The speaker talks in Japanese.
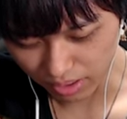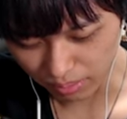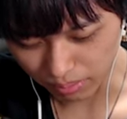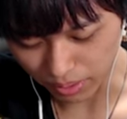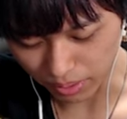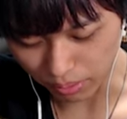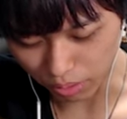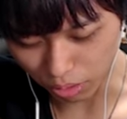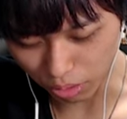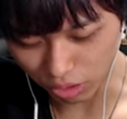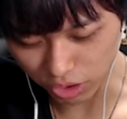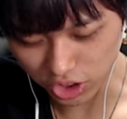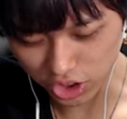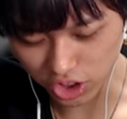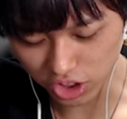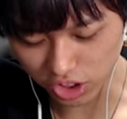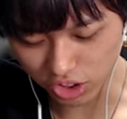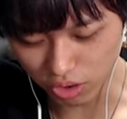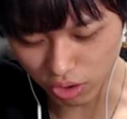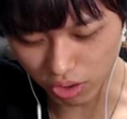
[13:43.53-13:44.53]
まあでも報
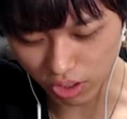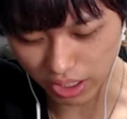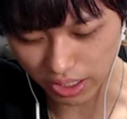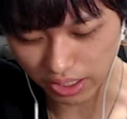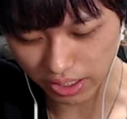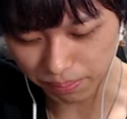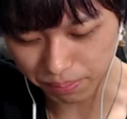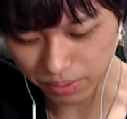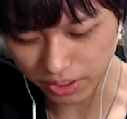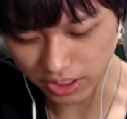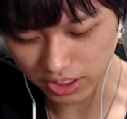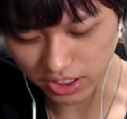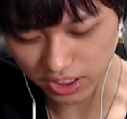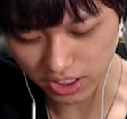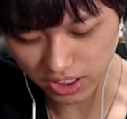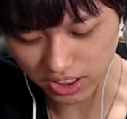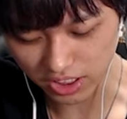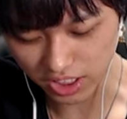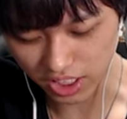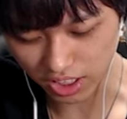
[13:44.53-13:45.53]
酬豪華だよ。
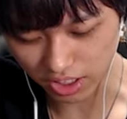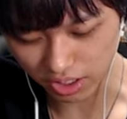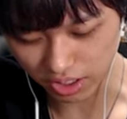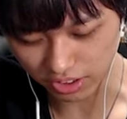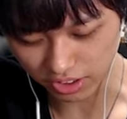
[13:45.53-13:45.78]
プラチナチケット、